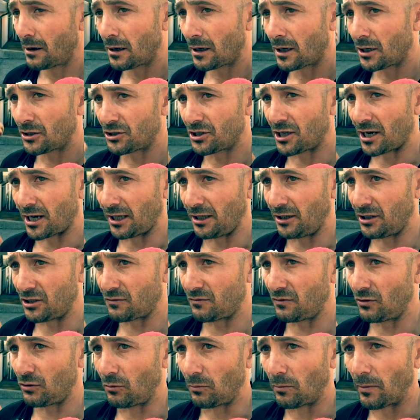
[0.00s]
che cerchi di
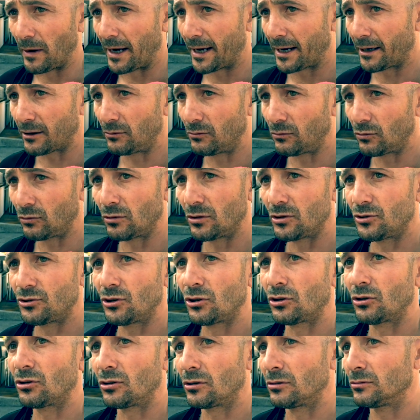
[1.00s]
sviluppare comunque il
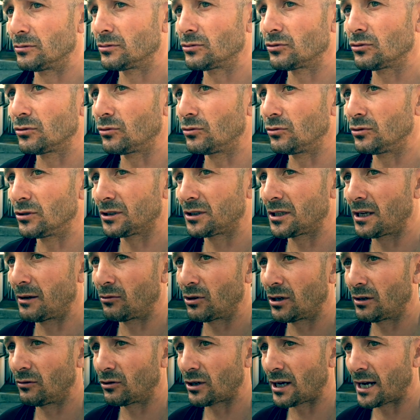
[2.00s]
gioco su cui stiamo
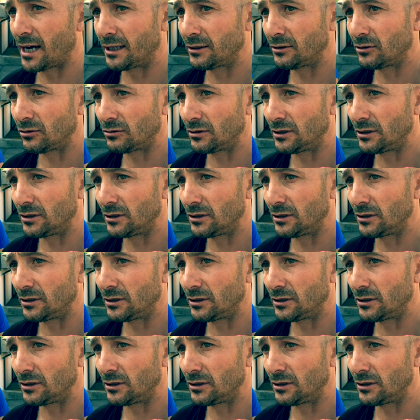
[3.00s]
lavorando.